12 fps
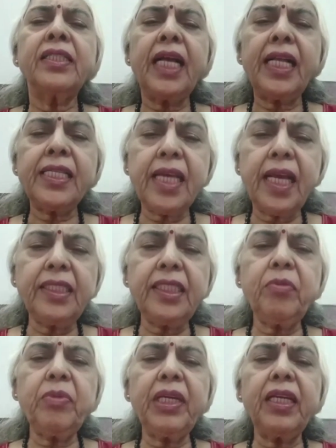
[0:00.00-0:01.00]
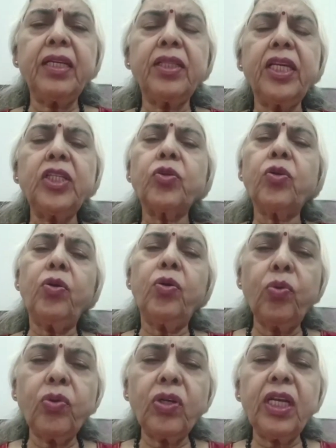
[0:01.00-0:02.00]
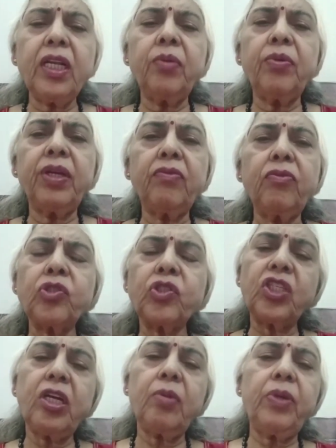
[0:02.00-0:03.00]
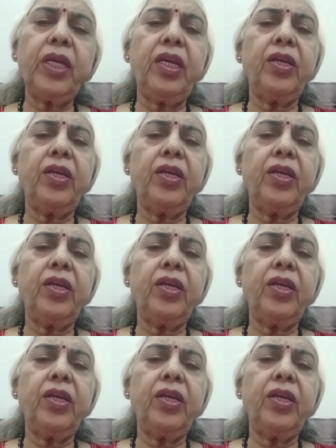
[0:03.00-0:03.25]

जालसाजी में देश को लूटने में वो सब